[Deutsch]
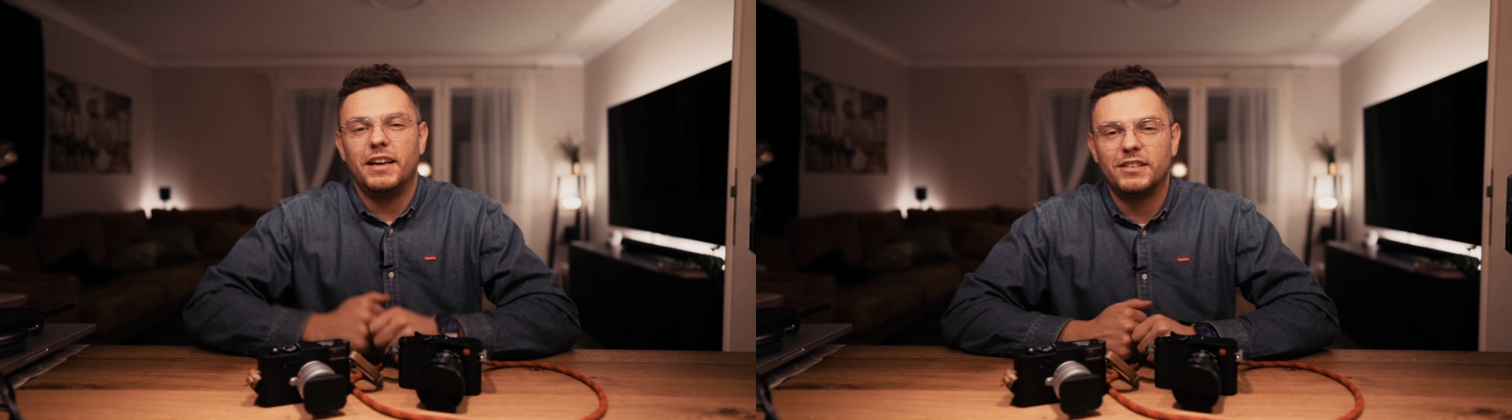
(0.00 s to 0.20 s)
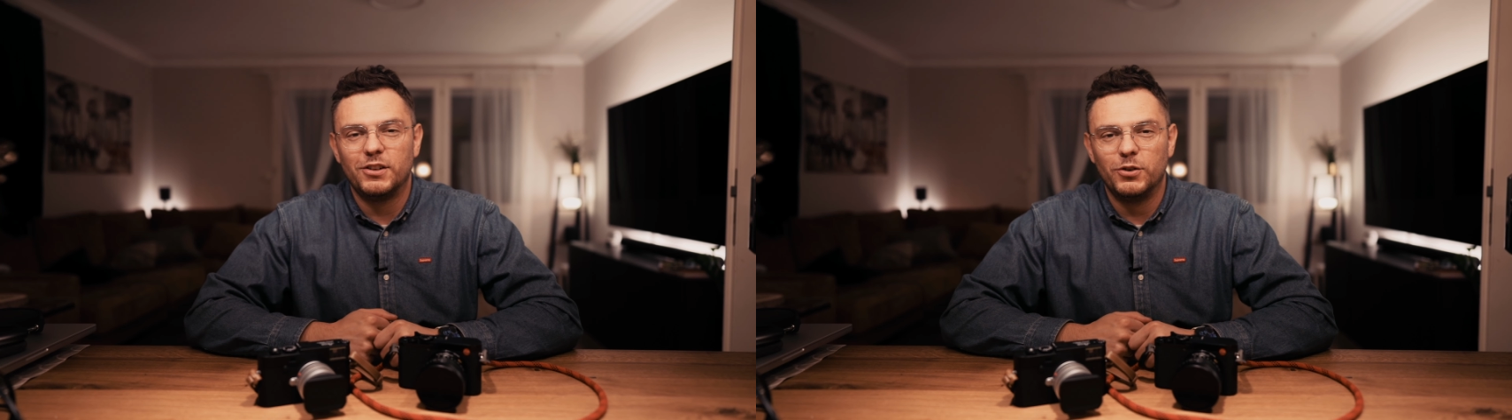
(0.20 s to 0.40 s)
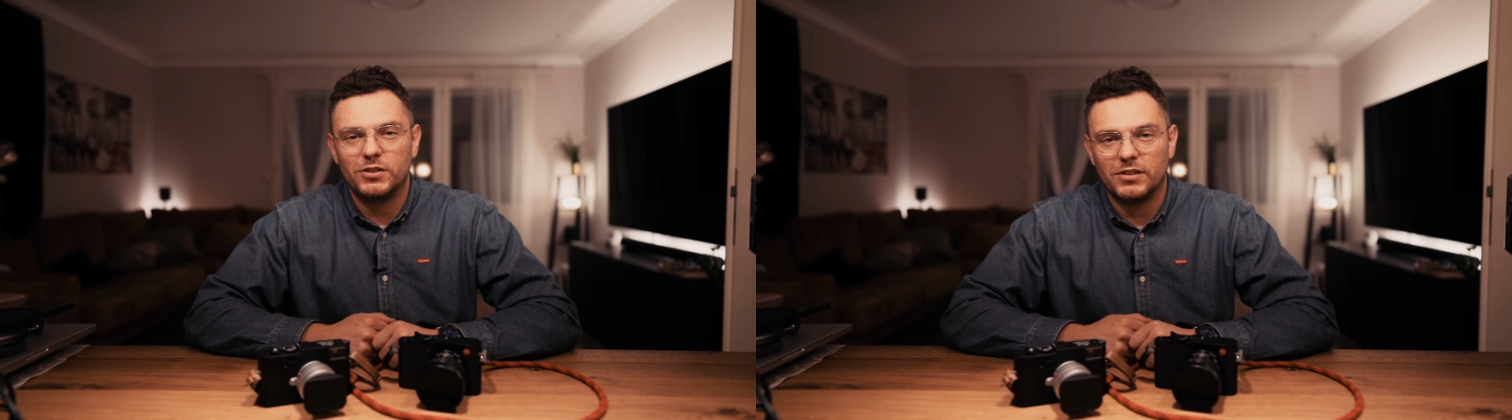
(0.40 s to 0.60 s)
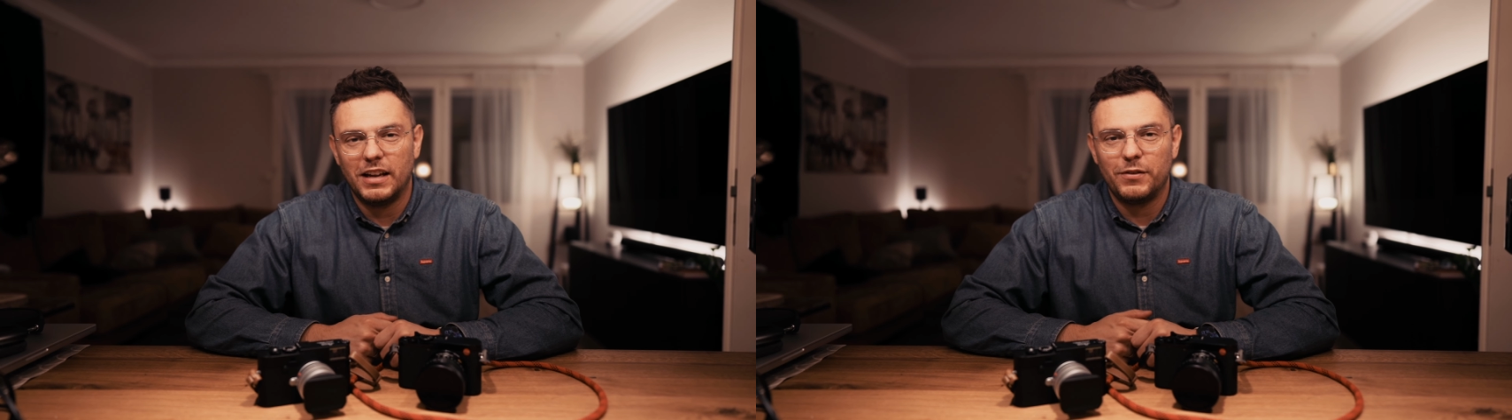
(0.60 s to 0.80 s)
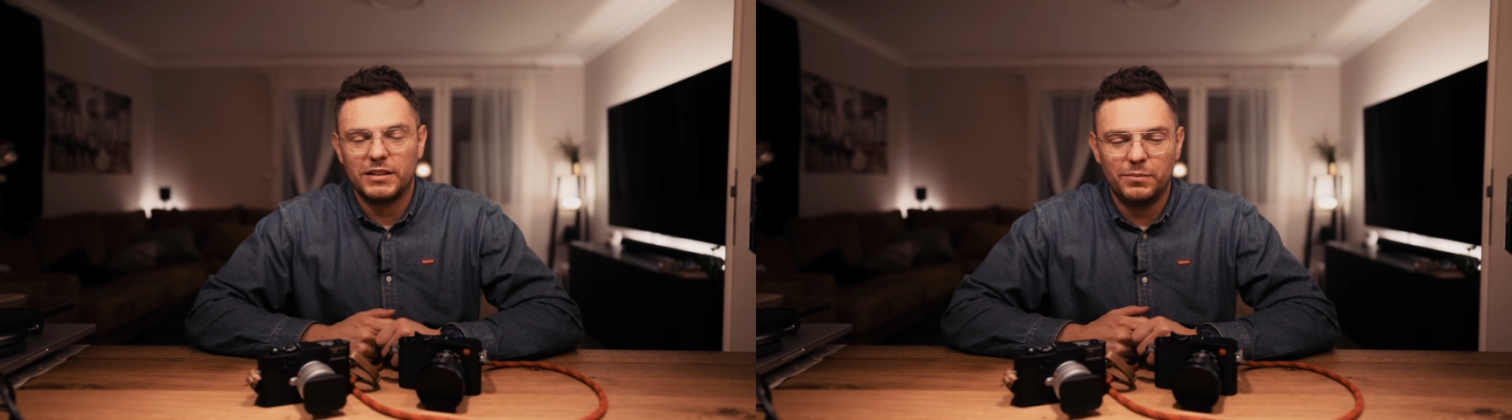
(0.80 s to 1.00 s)
endlich lösen und
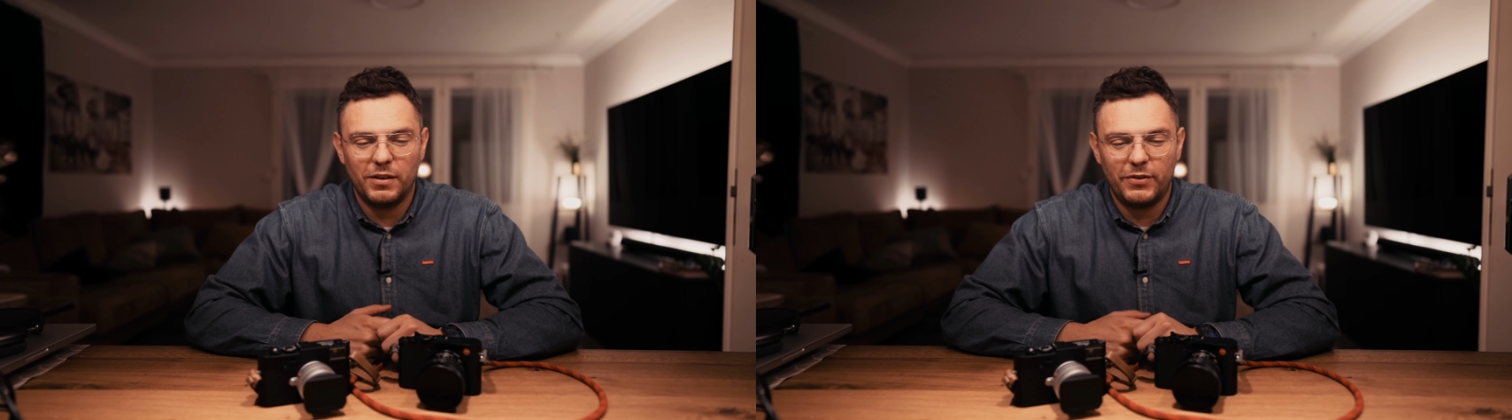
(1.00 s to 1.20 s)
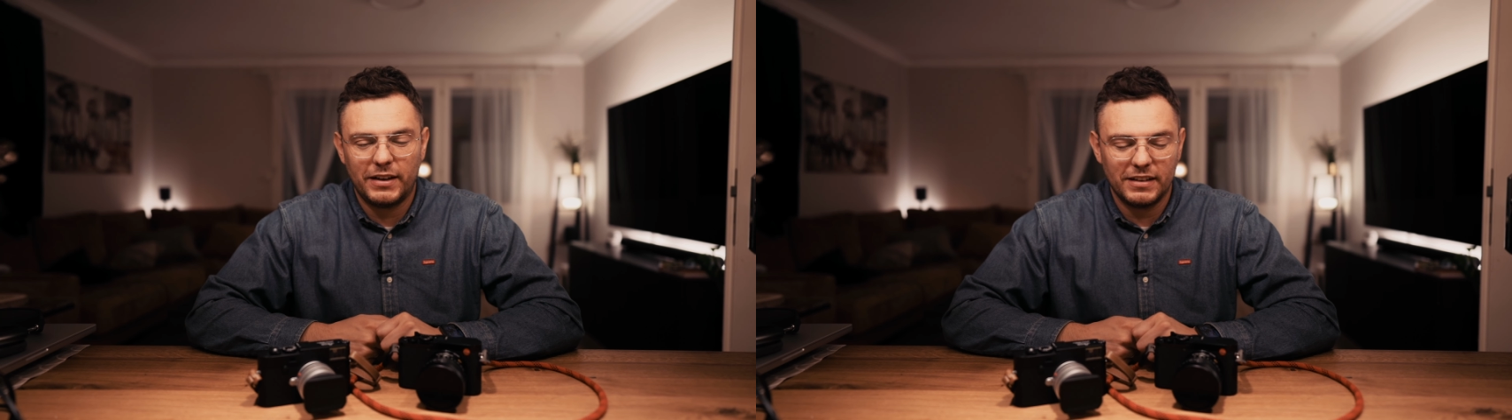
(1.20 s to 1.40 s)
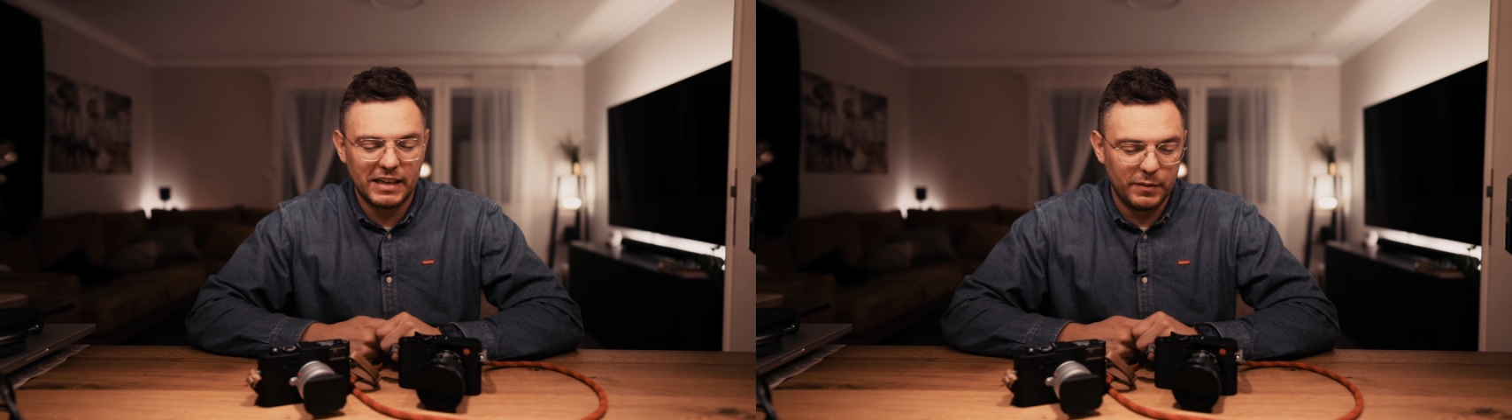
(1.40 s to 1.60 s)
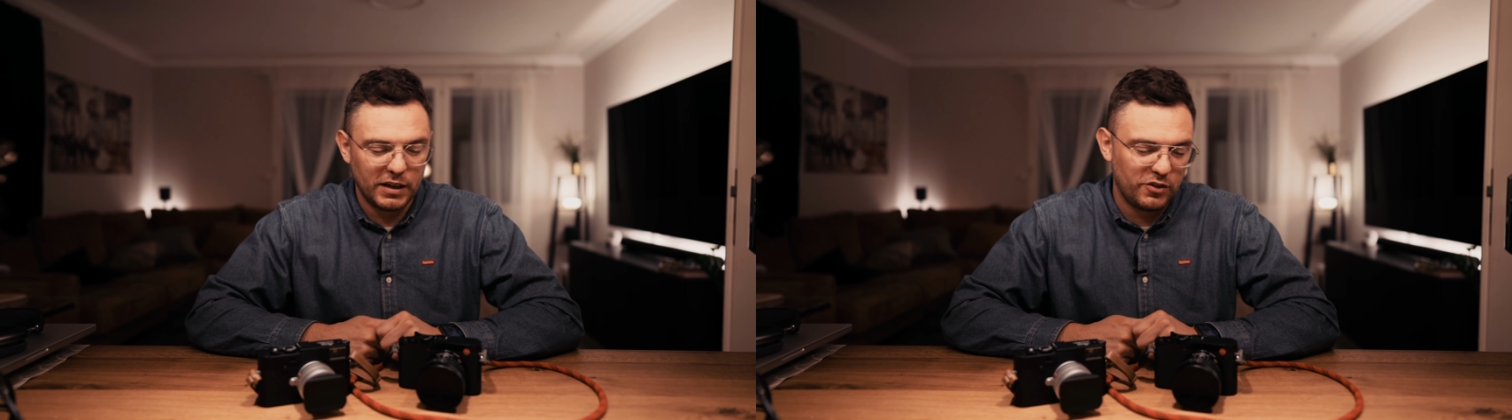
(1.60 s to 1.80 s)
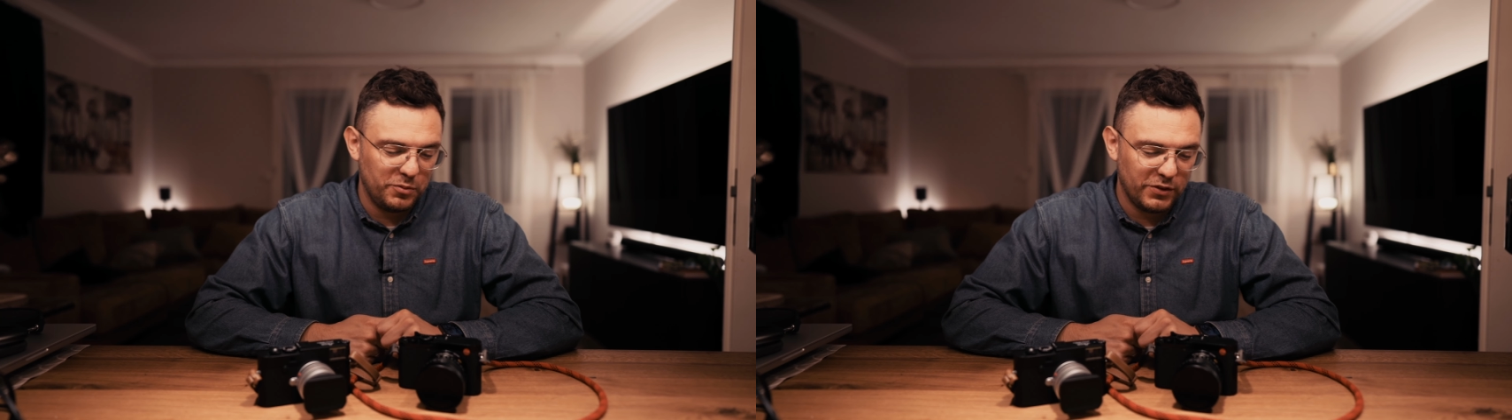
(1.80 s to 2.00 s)
einfach die perfekte
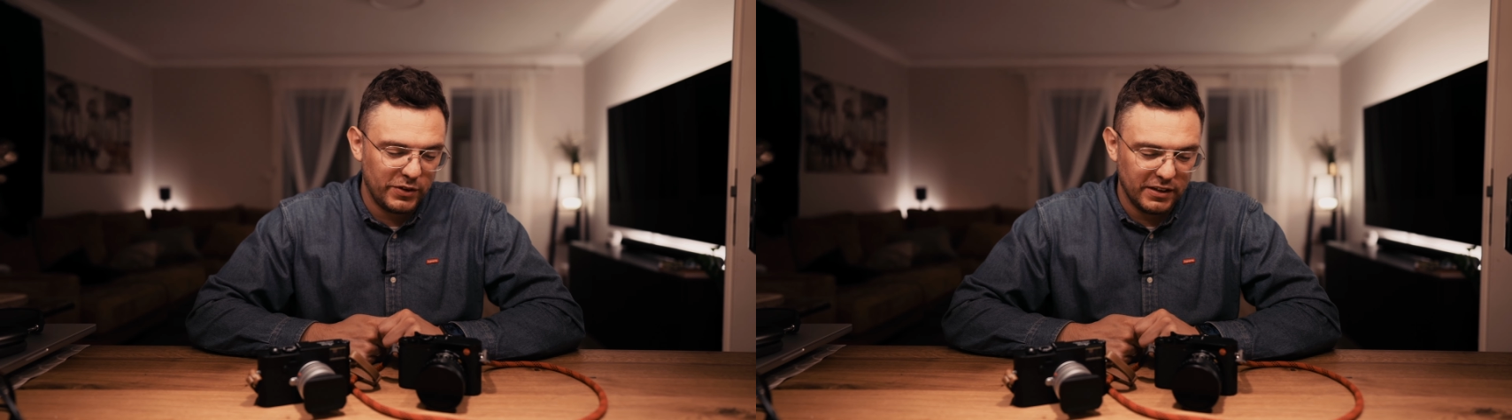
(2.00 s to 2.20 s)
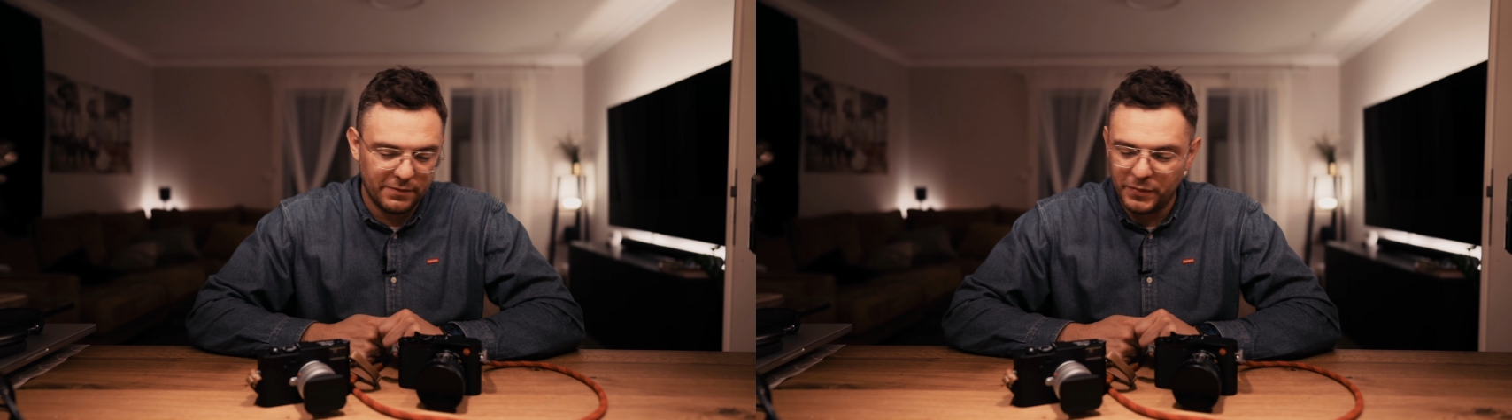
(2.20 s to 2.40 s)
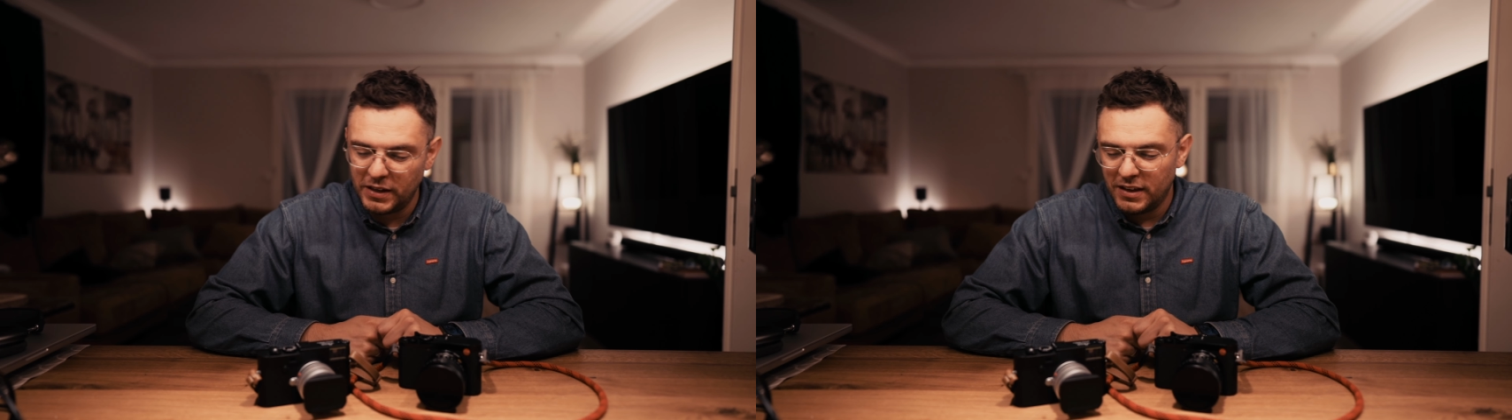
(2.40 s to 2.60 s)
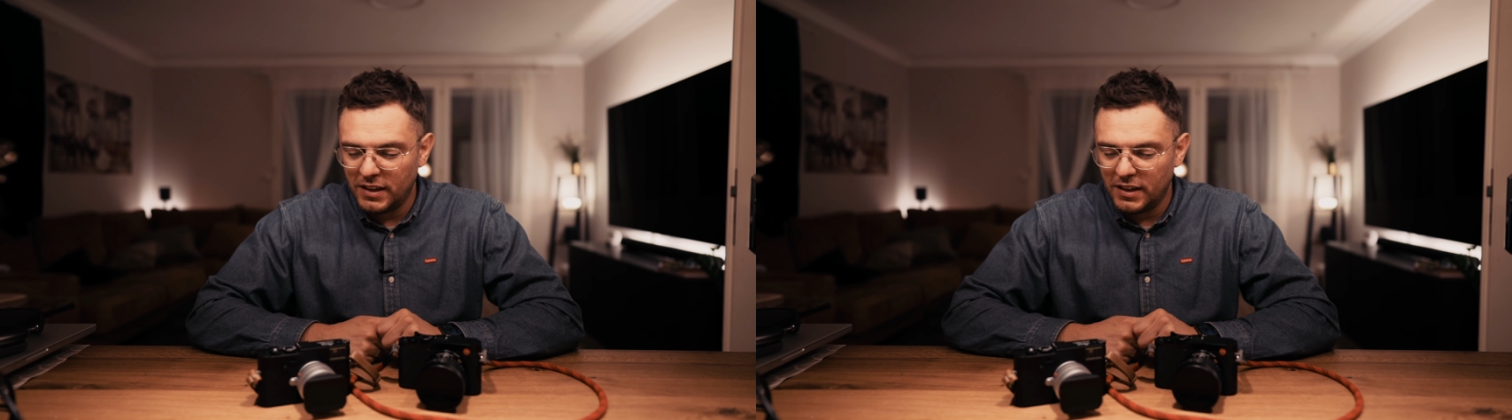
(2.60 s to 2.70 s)
Kamera für mich finden.